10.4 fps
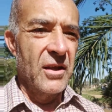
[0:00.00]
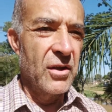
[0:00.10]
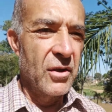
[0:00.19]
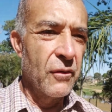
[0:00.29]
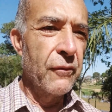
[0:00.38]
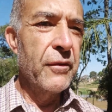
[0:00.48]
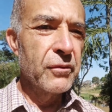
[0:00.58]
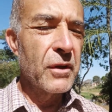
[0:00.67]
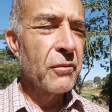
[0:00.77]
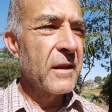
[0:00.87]
E eu ouvi
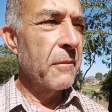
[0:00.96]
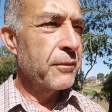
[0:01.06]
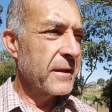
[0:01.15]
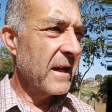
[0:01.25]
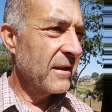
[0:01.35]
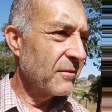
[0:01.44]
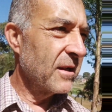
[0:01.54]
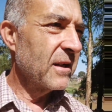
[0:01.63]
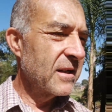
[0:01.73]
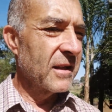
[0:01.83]
até um deputado,
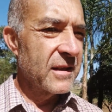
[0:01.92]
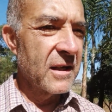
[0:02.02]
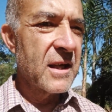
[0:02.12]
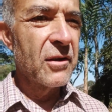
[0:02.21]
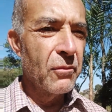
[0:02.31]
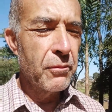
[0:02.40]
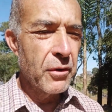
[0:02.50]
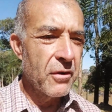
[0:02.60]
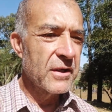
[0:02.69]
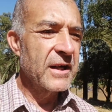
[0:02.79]
gente, que eu tá querendo um
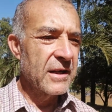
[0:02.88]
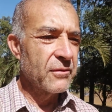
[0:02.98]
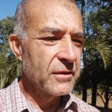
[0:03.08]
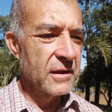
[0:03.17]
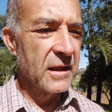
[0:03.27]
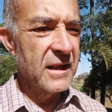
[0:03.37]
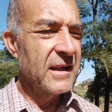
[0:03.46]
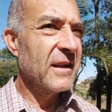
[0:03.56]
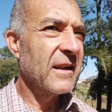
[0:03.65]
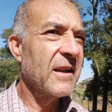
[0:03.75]
projeto de
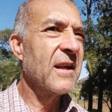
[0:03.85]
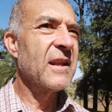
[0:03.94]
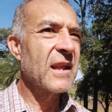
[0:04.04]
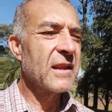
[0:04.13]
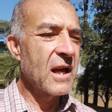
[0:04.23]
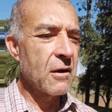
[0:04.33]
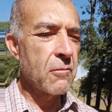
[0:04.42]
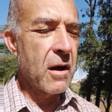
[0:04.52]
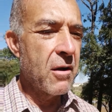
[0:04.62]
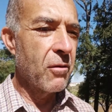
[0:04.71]
lei na
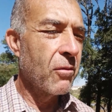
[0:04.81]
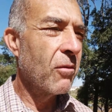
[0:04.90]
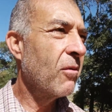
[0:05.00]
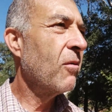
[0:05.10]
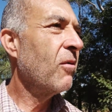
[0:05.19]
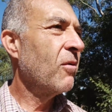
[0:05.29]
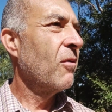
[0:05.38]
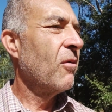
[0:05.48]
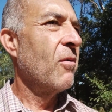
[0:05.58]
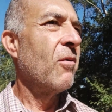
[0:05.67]
qual
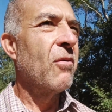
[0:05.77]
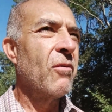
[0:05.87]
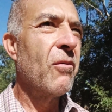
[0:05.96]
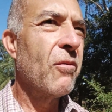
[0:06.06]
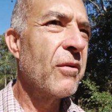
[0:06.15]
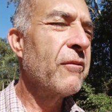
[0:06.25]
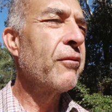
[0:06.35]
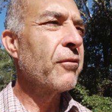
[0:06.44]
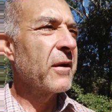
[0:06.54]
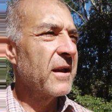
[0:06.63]
o
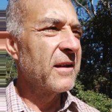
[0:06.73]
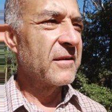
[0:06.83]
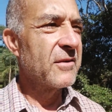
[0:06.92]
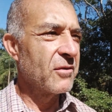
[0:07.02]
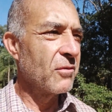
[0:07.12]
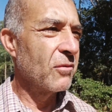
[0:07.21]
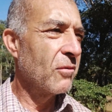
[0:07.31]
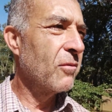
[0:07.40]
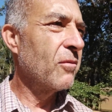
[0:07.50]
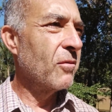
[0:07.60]
influencer,
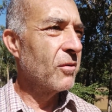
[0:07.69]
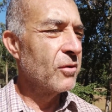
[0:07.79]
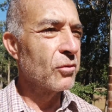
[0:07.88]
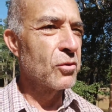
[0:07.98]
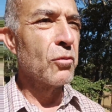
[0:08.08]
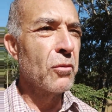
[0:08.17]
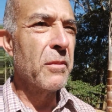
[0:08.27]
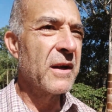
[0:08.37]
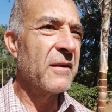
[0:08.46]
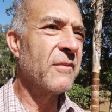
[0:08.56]
o
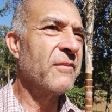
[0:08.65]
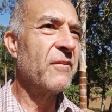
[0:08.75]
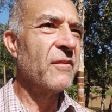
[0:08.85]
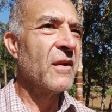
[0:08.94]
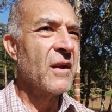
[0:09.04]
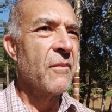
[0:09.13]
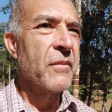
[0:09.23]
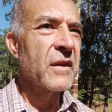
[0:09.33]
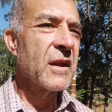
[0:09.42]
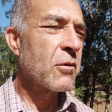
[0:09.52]
youtuber
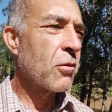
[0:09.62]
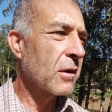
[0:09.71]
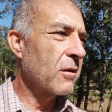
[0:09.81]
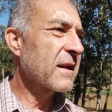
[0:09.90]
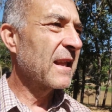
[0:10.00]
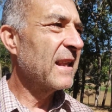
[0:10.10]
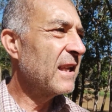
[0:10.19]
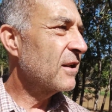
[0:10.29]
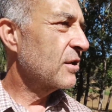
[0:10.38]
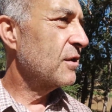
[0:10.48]
que coloca
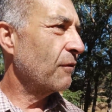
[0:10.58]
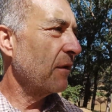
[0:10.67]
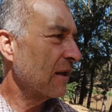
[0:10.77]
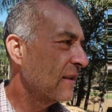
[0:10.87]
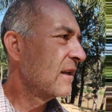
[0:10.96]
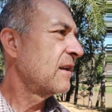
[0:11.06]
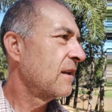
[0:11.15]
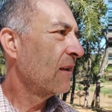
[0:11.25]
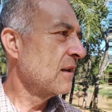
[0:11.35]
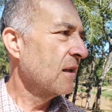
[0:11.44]
links de venda
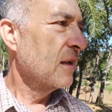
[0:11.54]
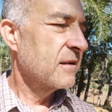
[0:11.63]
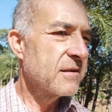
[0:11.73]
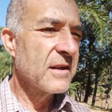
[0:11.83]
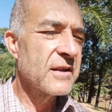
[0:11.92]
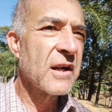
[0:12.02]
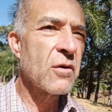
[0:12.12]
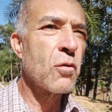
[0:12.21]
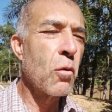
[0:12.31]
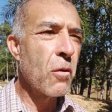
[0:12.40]
seja
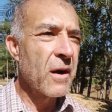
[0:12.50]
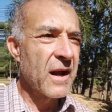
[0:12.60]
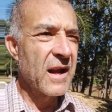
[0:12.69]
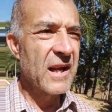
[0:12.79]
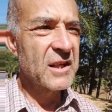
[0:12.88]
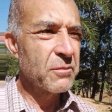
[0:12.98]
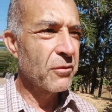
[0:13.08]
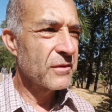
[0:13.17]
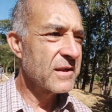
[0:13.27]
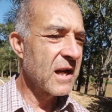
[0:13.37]

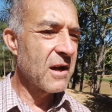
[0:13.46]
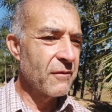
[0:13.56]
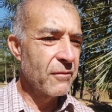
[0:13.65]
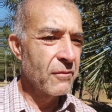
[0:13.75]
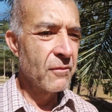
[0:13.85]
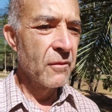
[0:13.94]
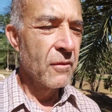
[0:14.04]
corresponsável